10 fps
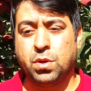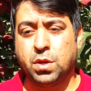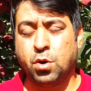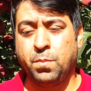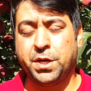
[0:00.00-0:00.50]

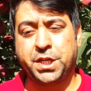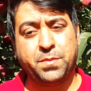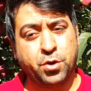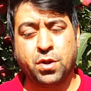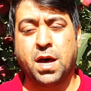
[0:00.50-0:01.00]

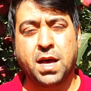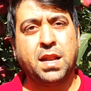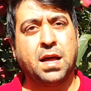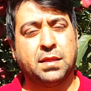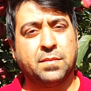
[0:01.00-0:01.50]
15-20 ee, gün
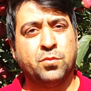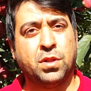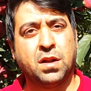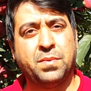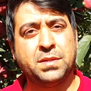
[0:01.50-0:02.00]
arayla attık
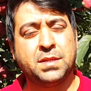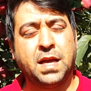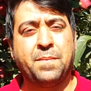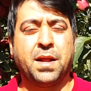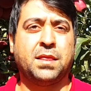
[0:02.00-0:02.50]
bunları biz.
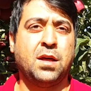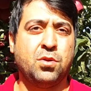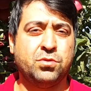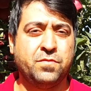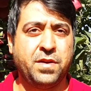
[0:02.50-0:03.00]

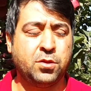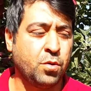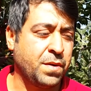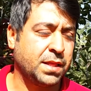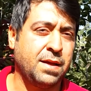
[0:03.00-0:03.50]
Yapraktan ve
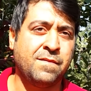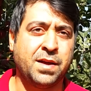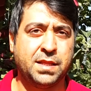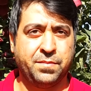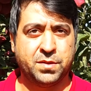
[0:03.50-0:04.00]
topraktan
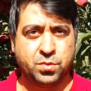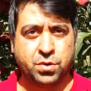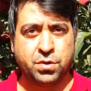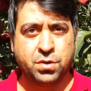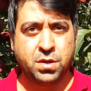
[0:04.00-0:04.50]
verdik biz bunu.